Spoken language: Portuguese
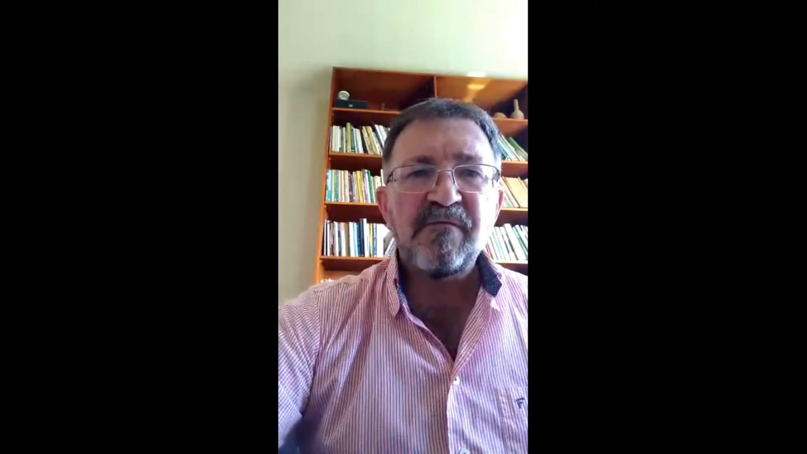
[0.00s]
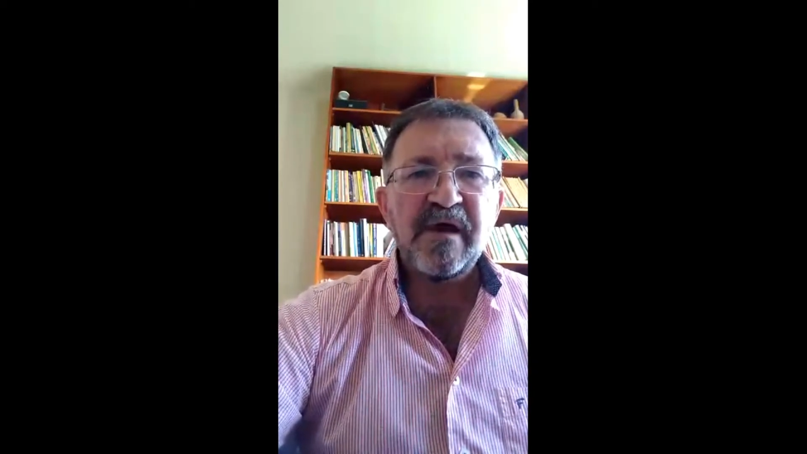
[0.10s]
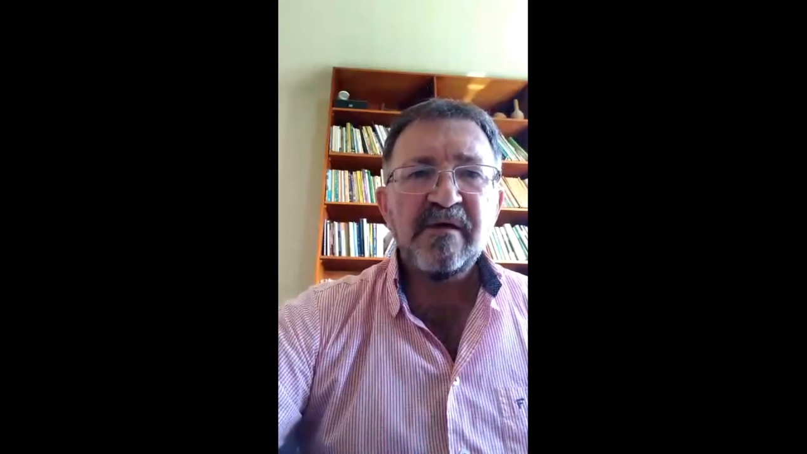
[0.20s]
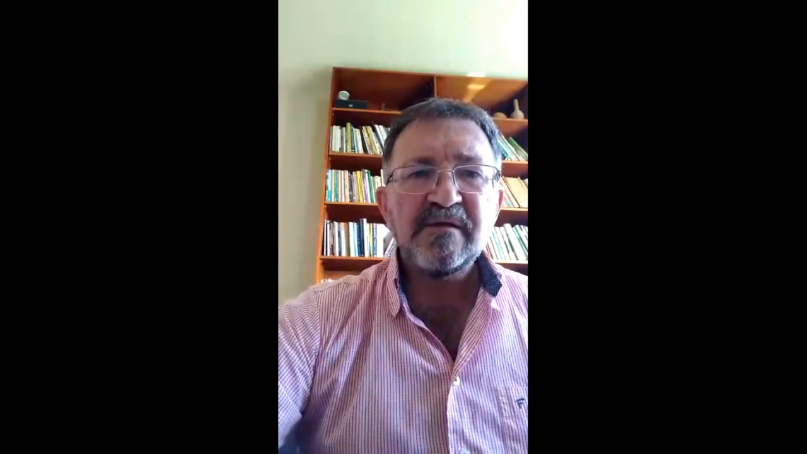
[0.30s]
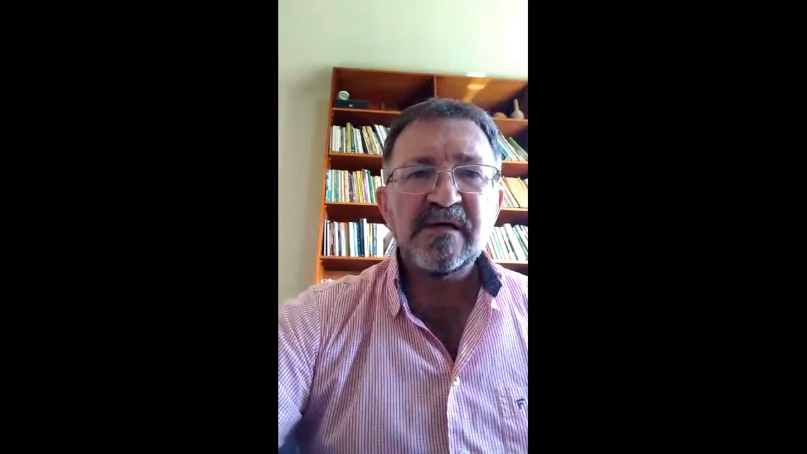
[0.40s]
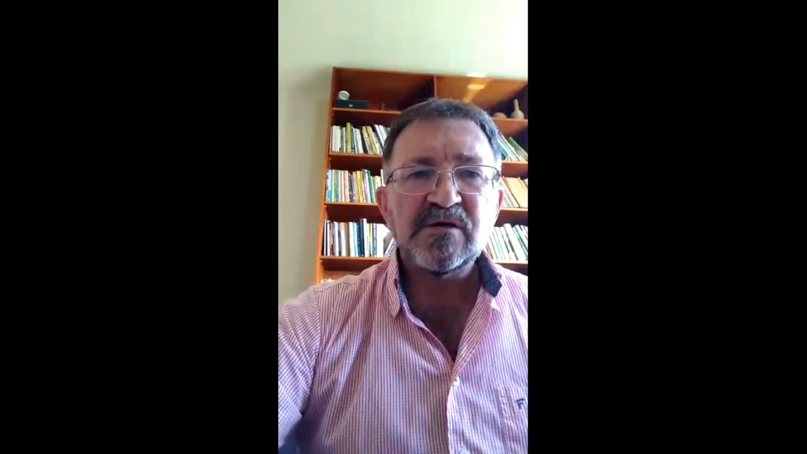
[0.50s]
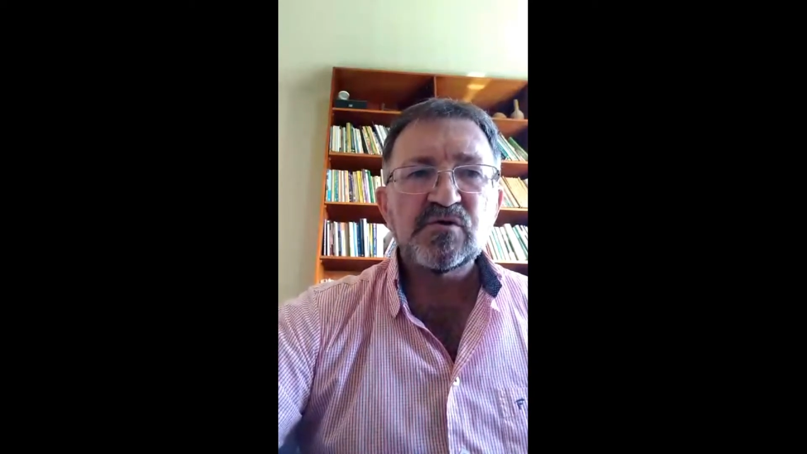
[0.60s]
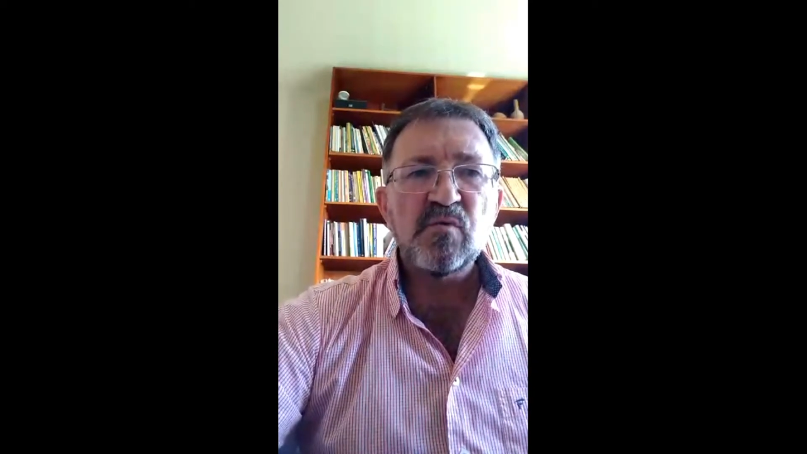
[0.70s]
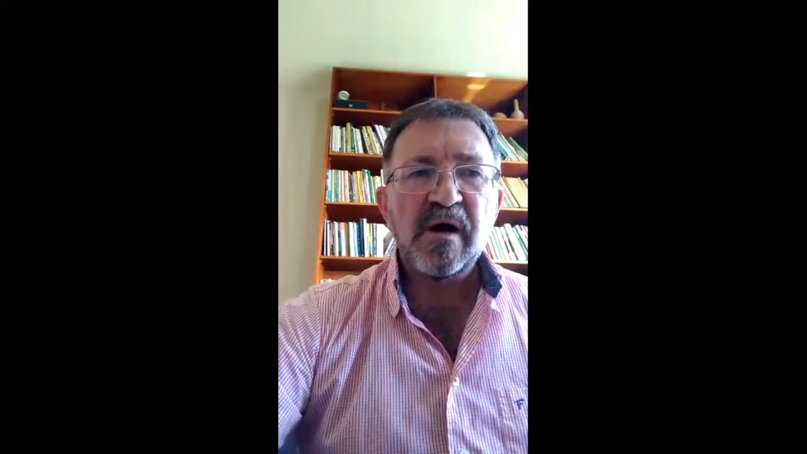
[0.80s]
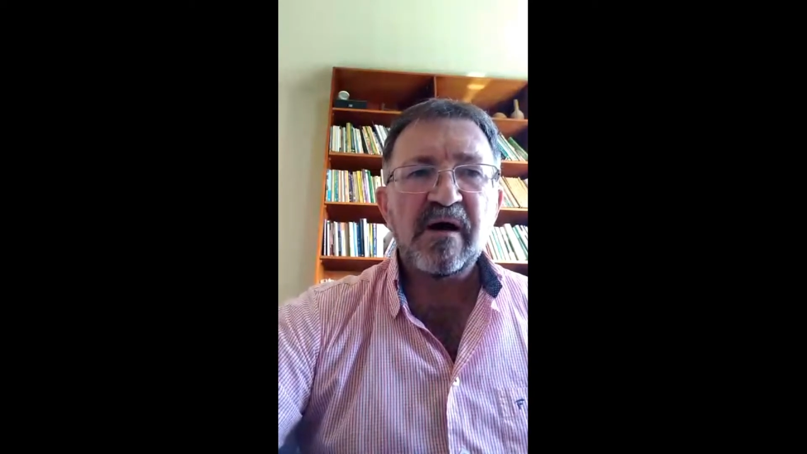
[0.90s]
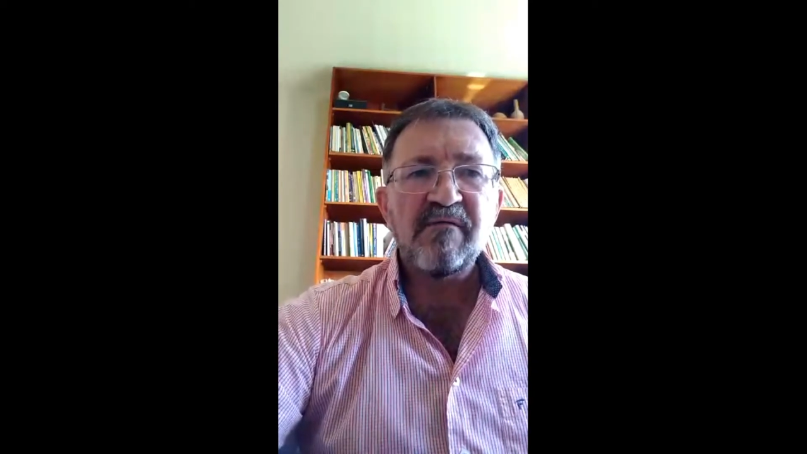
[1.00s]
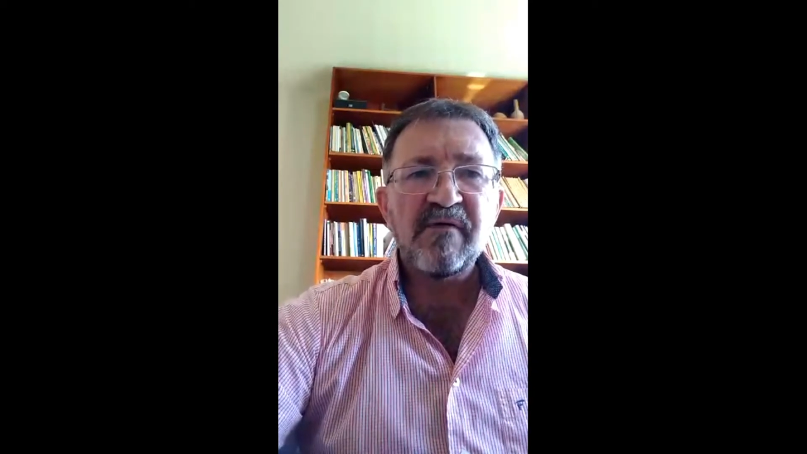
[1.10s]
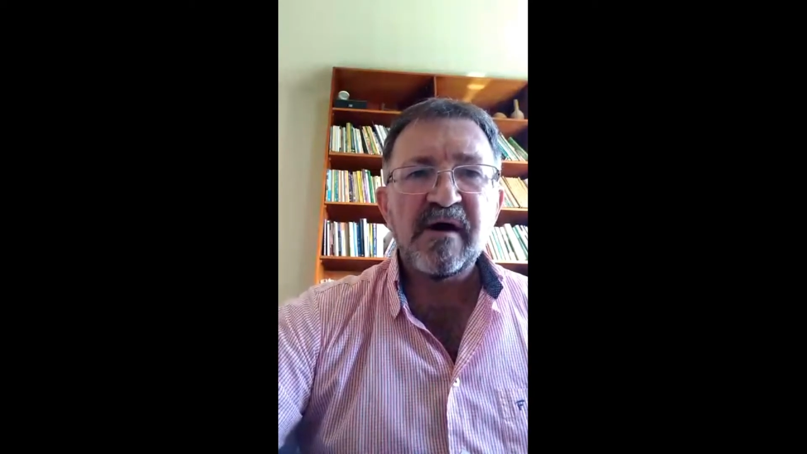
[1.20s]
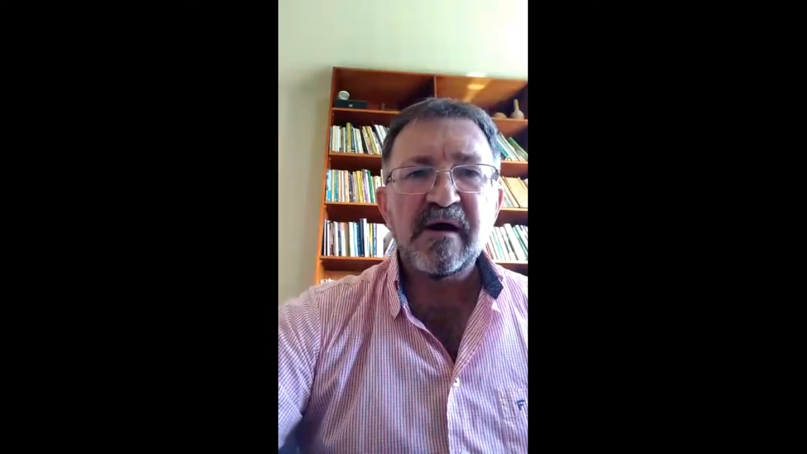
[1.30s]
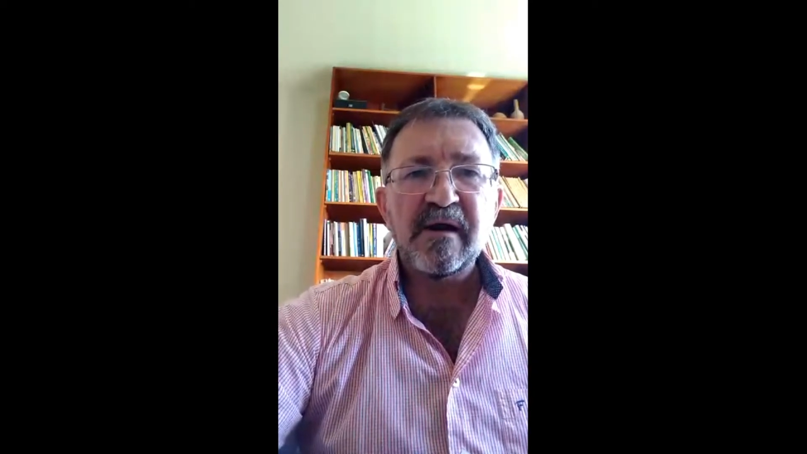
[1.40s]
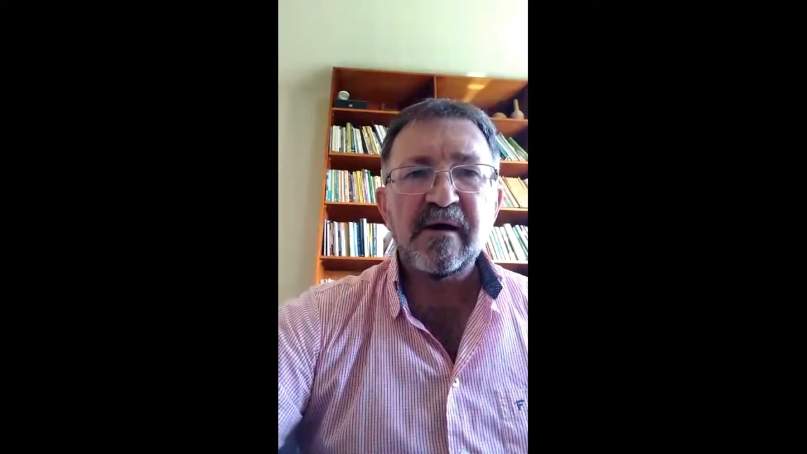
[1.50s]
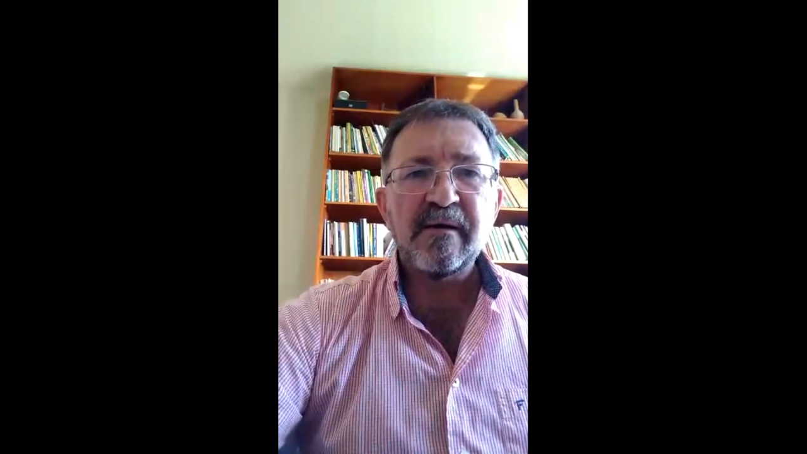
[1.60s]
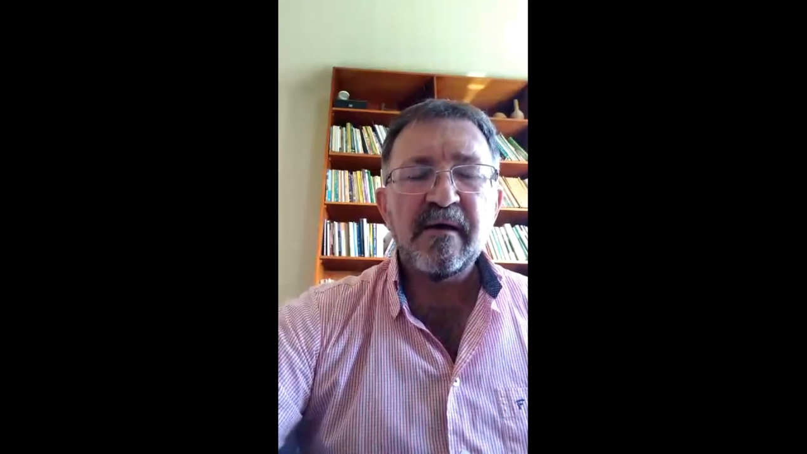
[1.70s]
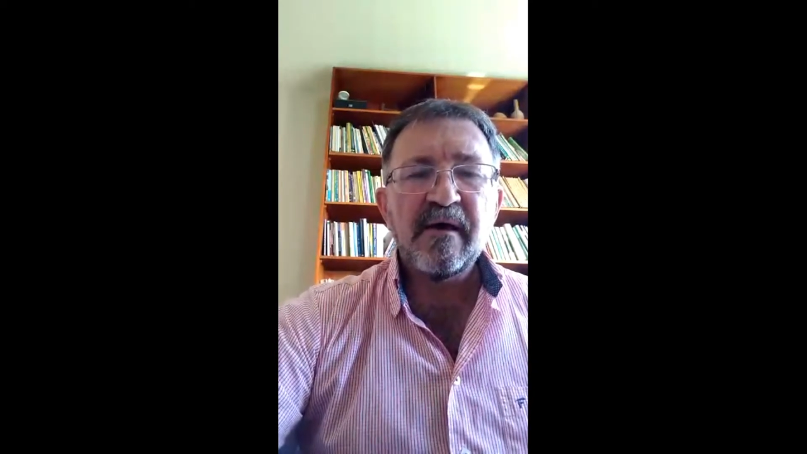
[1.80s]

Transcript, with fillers: frente à sua caverna,